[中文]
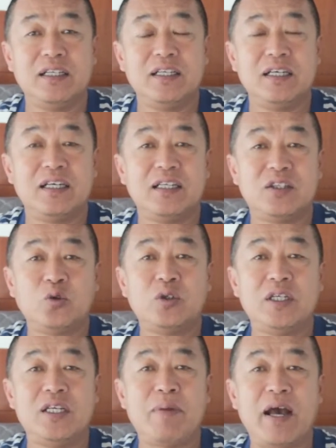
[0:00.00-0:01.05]
那个都
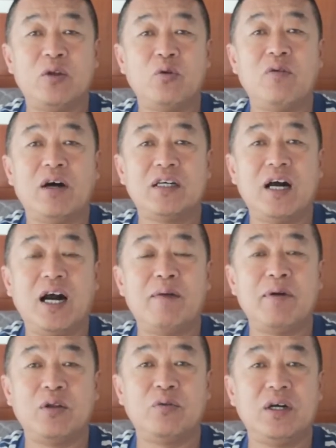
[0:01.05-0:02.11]
是一百多往上，二
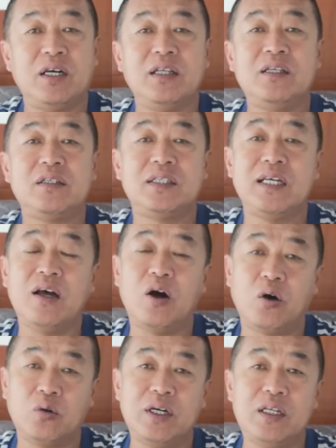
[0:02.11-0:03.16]
百多人。现在
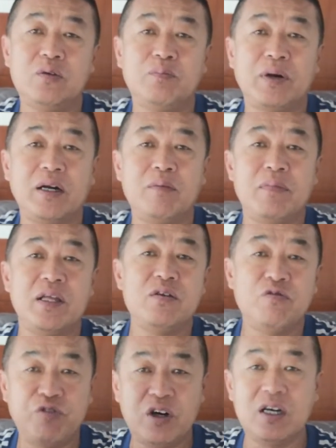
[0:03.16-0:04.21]
好多人就把这个门
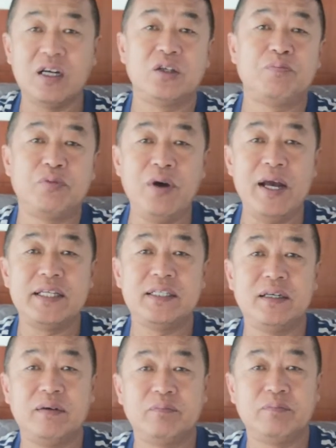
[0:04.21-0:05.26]
就封上了，就不愿意
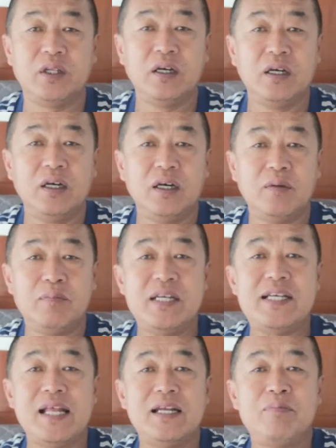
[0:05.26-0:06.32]
进。没
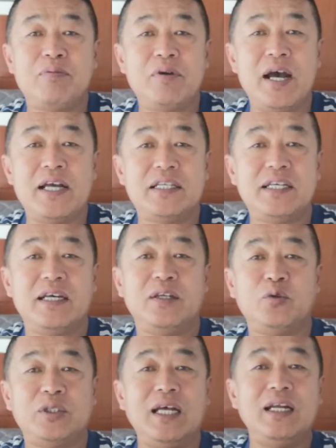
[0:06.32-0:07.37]
钱的人不愿意进，
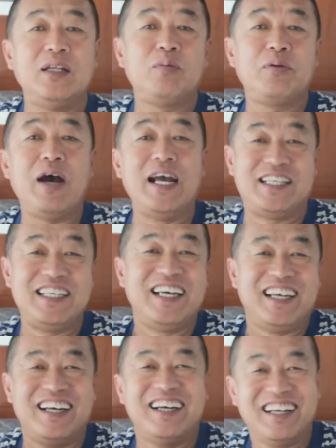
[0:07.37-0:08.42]
有钱的人都不愿意
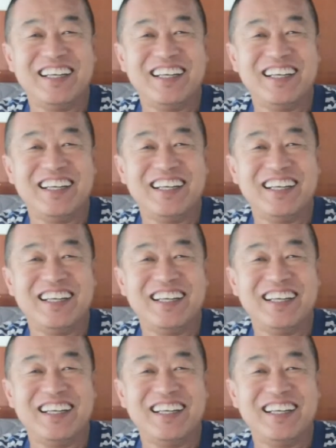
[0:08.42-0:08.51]
进。